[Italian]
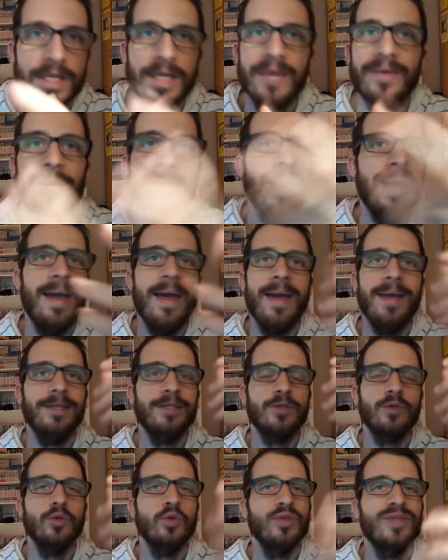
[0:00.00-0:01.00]
che, vabbè,
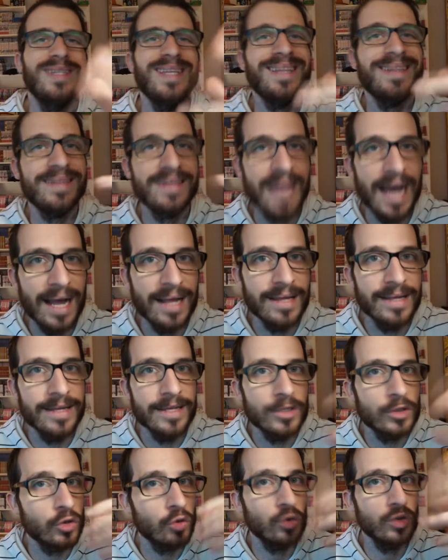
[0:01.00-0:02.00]
sono
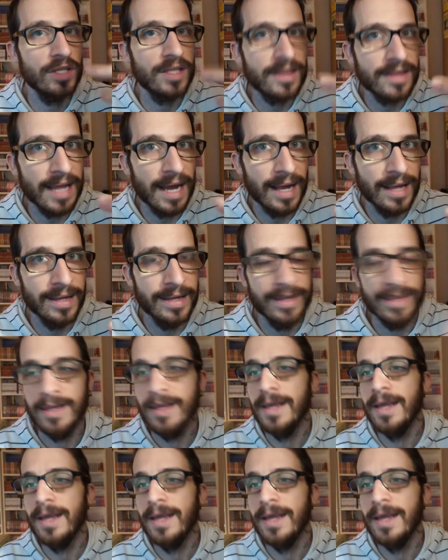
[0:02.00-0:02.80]
dettagli, sono dettagli,